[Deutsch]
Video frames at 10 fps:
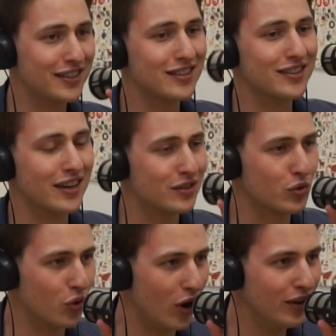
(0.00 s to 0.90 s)
Das ist alles
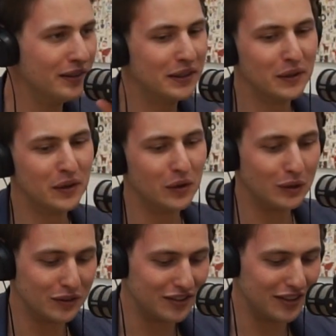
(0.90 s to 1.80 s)
raw.
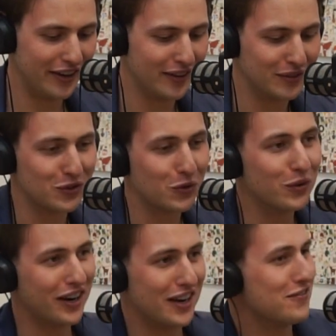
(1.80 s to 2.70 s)
Und äh, so
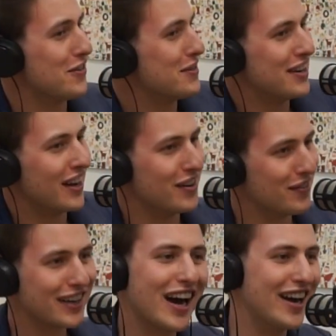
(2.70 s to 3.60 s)
reden wir miteinander,
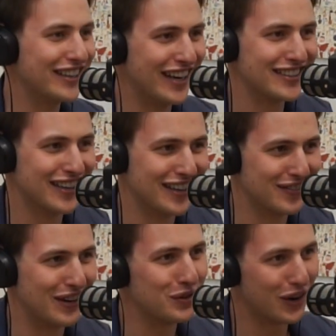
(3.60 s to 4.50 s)
wenn kein Gast da
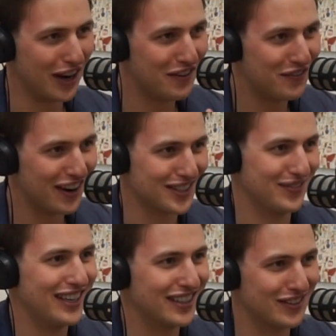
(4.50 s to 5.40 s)
ist, weil so. du doch anfangs
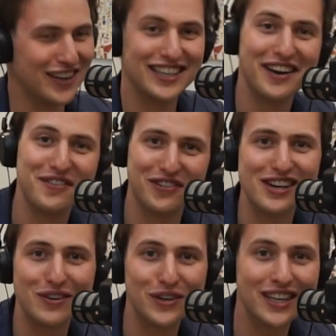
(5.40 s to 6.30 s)
meintest, heute eine
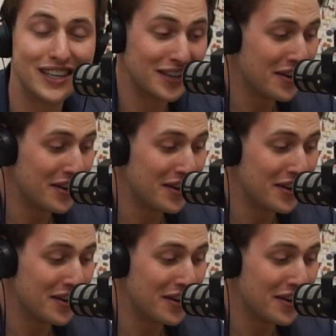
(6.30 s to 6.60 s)
Folge ohne Gast.